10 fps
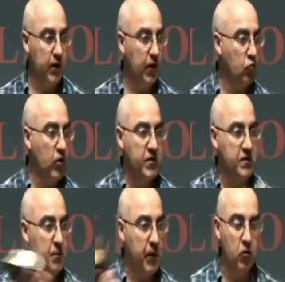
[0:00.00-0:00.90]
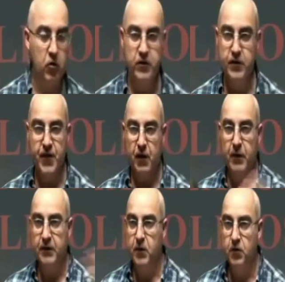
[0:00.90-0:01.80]
ni la luna se separó, se
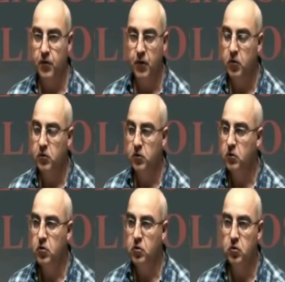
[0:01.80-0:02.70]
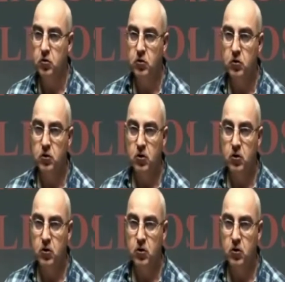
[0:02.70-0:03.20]
fragmentó de otro, no, no.